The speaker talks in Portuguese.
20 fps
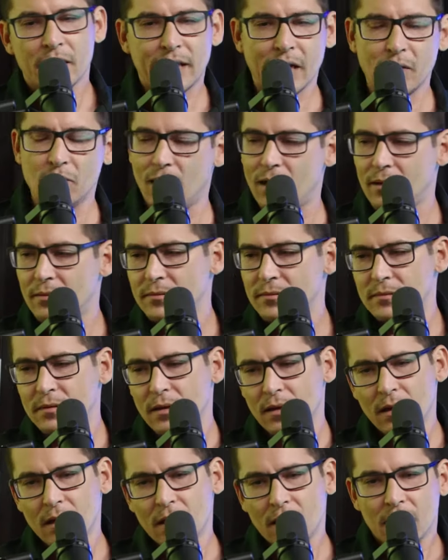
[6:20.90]
Tem uma,
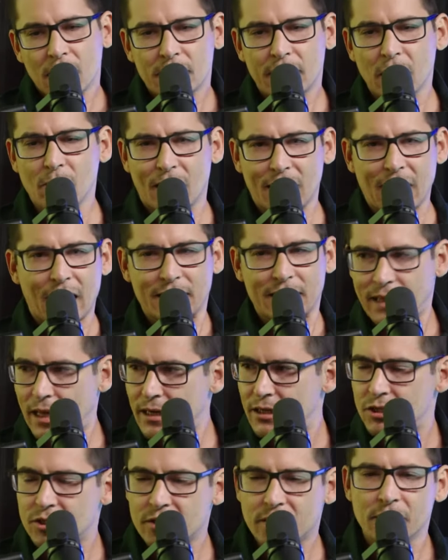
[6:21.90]
tem uma
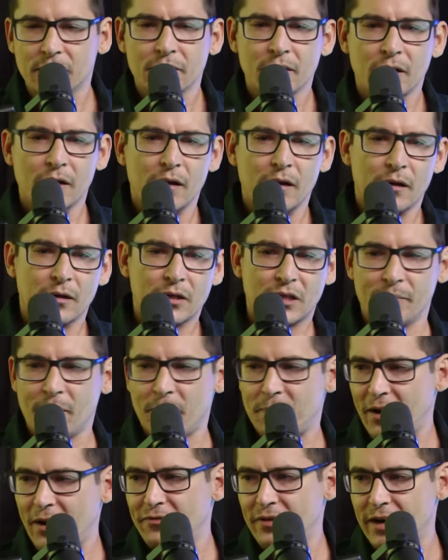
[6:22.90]
característica que chama
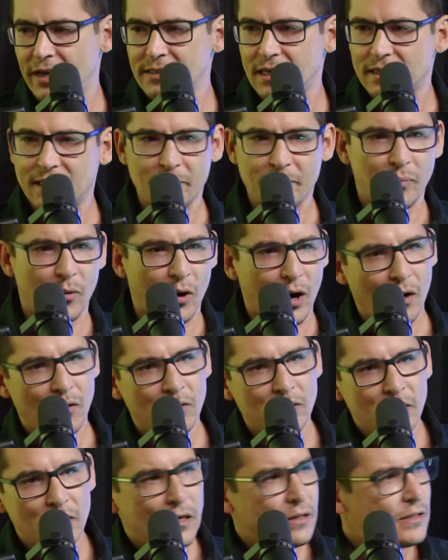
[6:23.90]
preferência
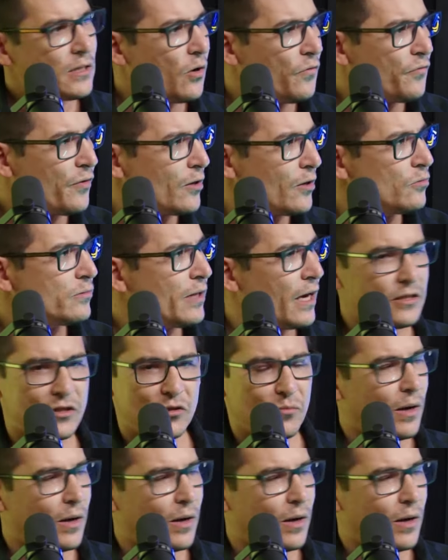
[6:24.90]
temporal. Você já ouviu falar no teste de